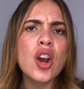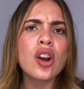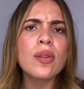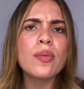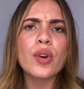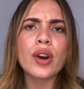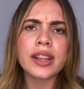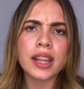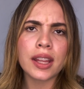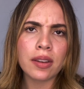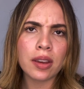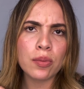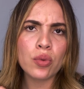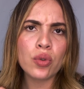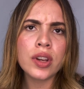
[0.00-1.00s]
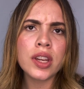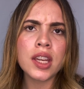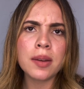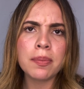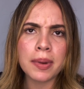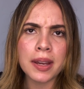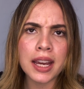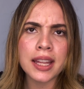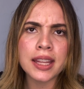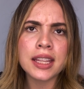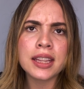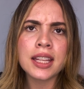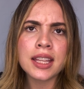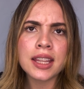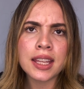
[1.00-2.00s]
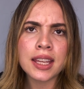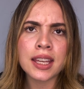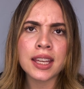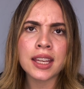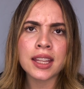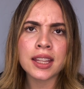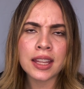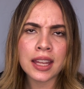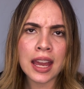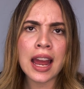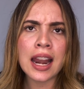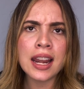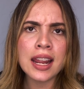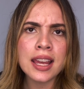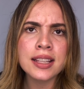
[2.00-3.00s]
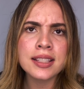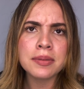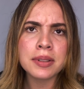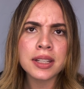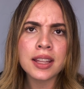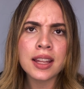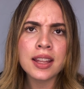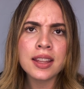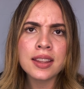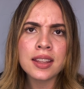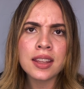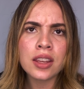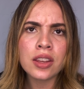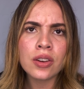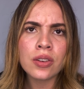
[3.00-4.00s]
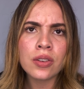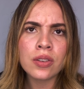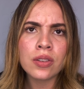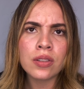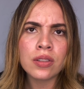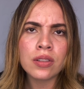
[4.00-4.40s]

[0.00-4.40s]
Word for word: como que te vi muy pegadita de, de Alex, ¿verdad? Y yo,